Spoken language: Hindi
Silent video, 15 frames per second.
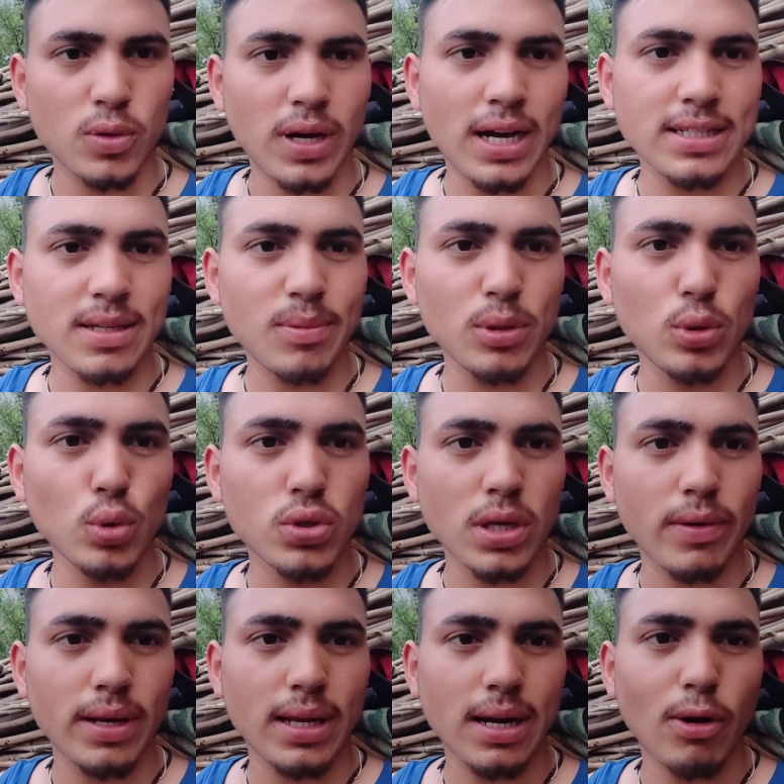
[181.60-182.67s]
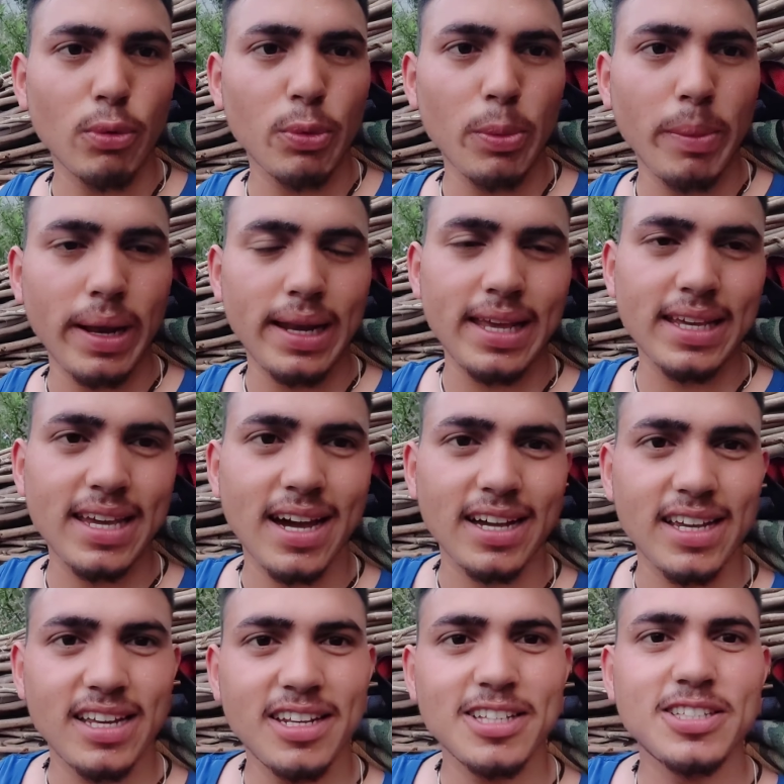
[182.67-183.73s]
सो so गाइस अभी दूसरा वाला राउंड भी मैं लेके आ
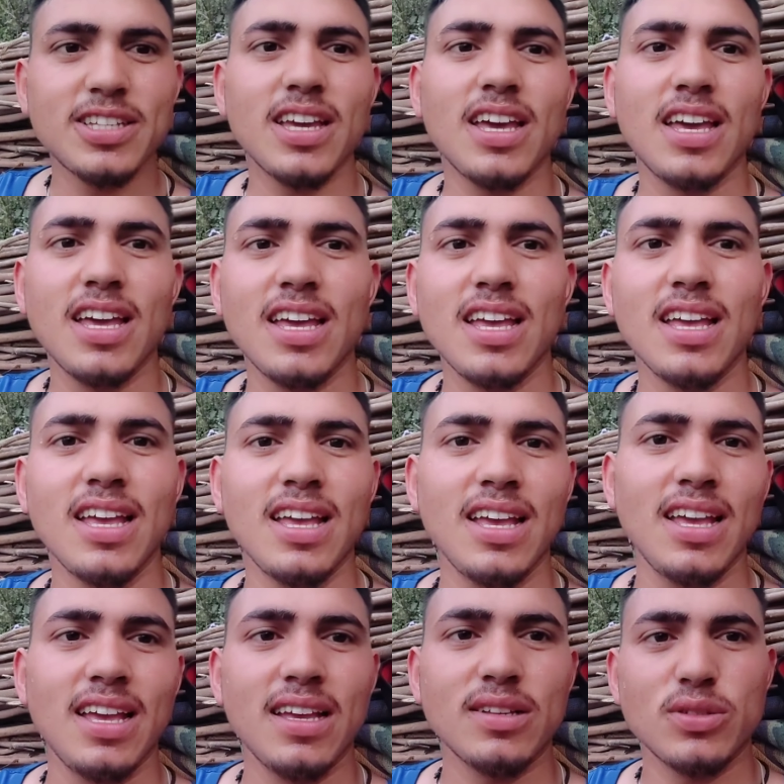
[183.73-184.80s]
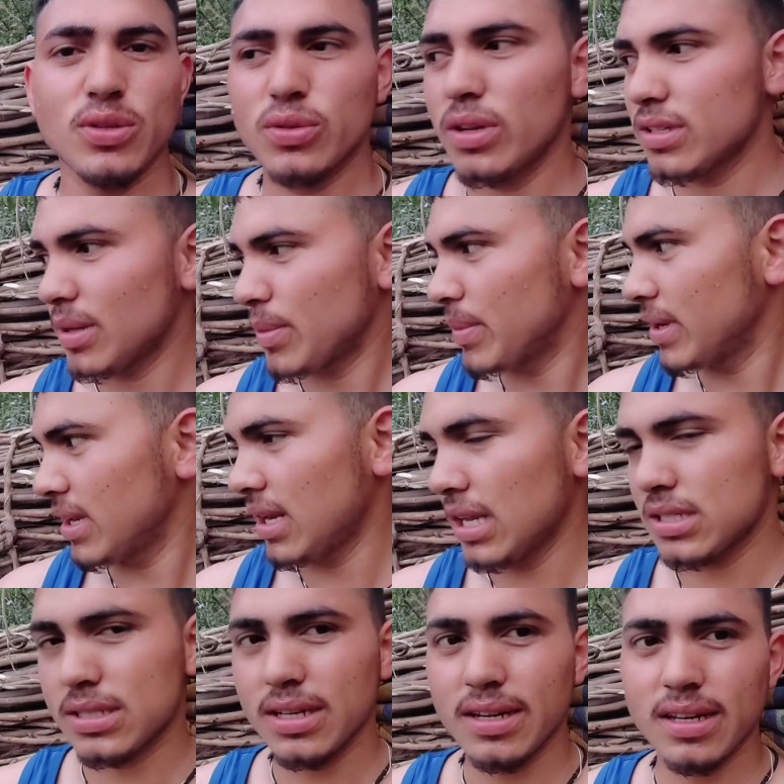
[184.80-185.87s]
गया नीचे सो तो थोड़ा सा मैंने
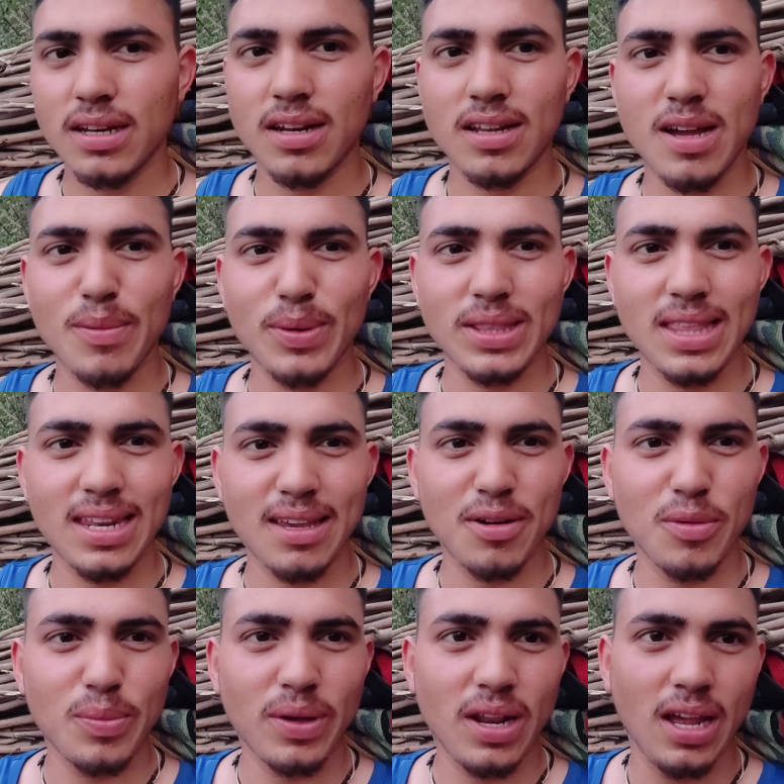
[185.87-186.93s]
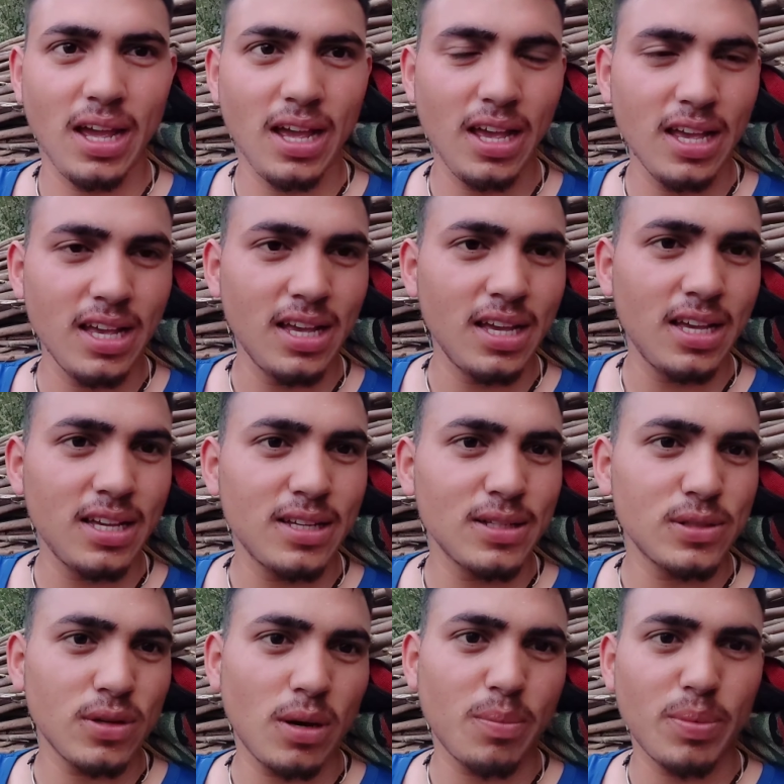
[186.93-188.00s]
रेस्ट करने के लिए रखा पत्थर के ऊपर
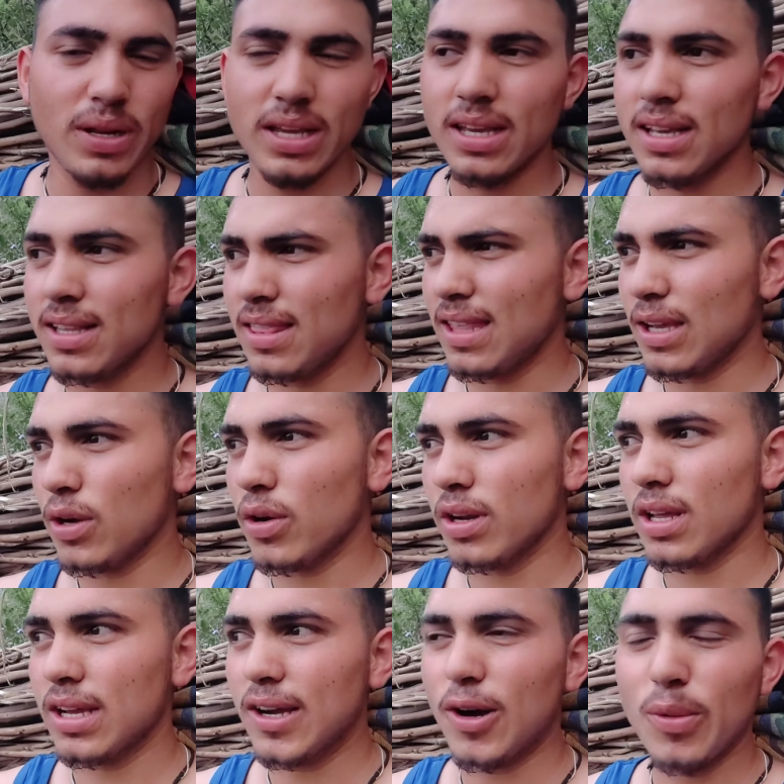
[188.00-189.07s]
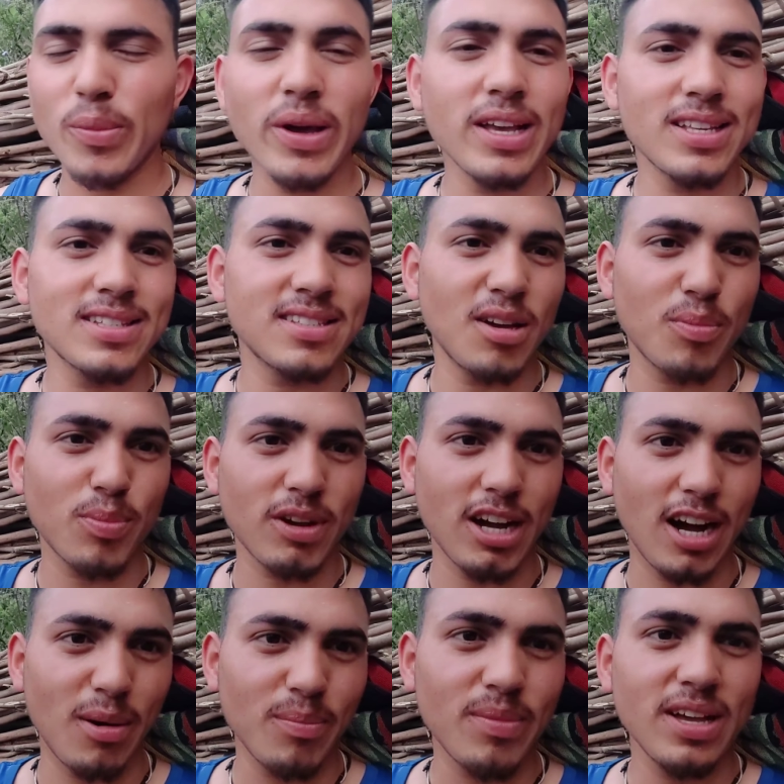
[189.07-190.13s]
सो आपने देखा होगा ना गांव में सब
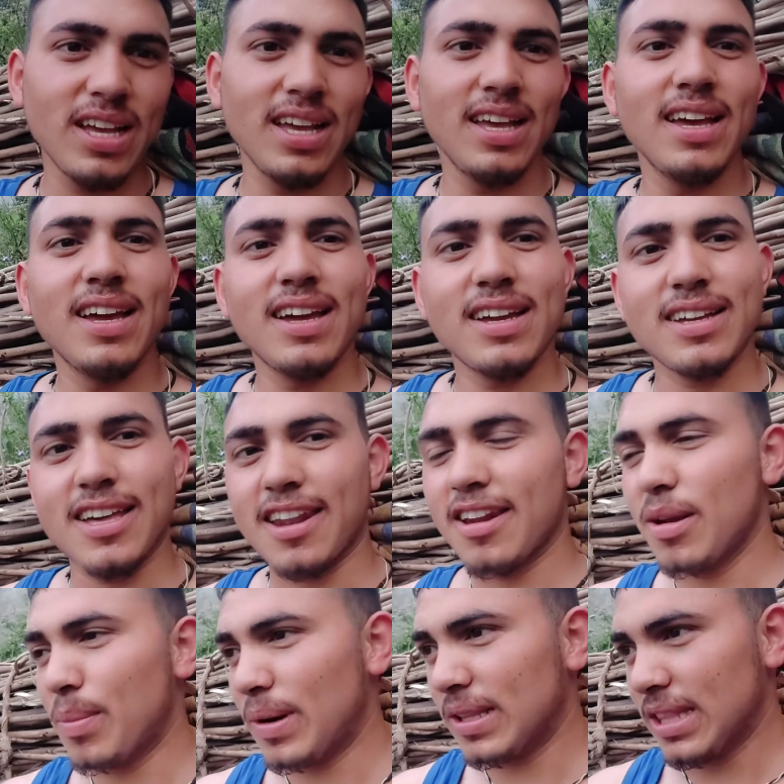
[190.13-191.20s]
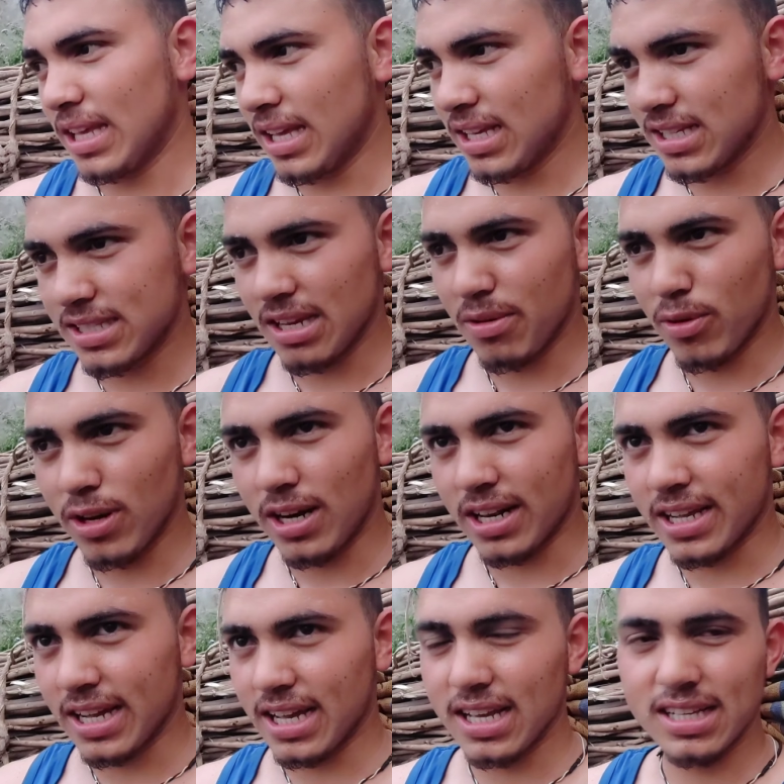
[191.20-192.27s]
काम करने पड़ते हैं चाहे वो
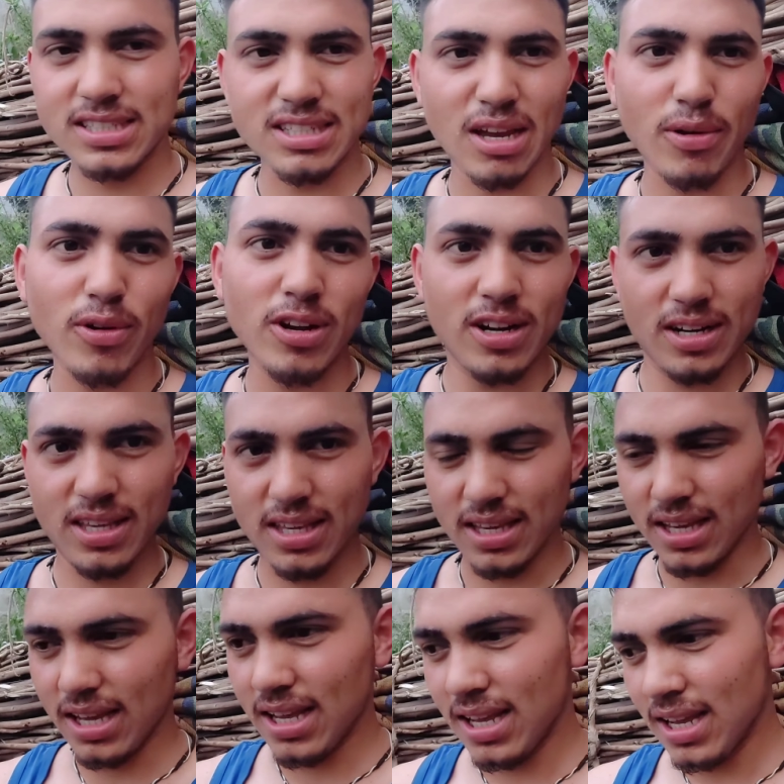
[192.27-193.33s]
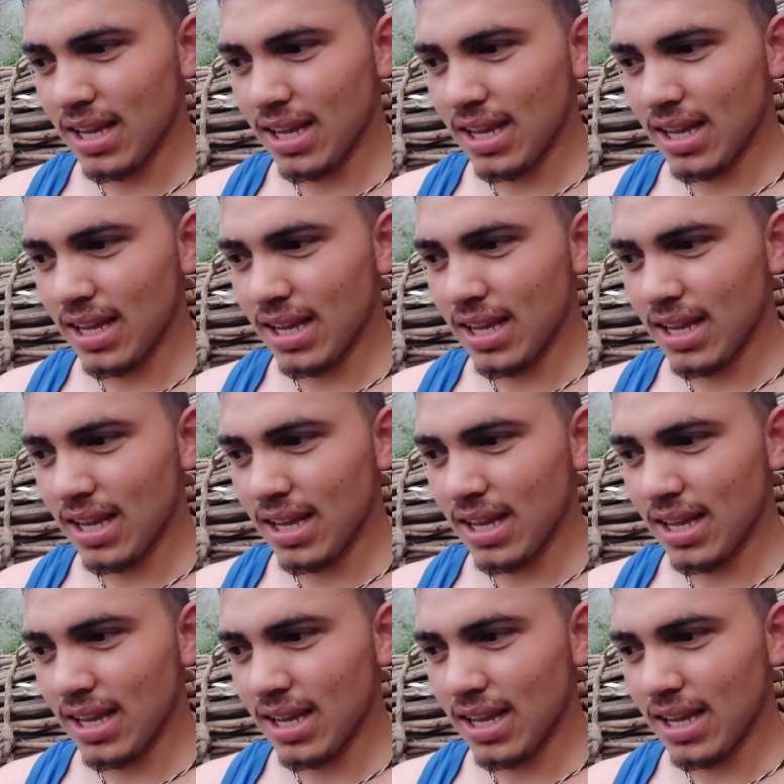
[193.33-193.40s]
लड़का है चाहे वो लड़की है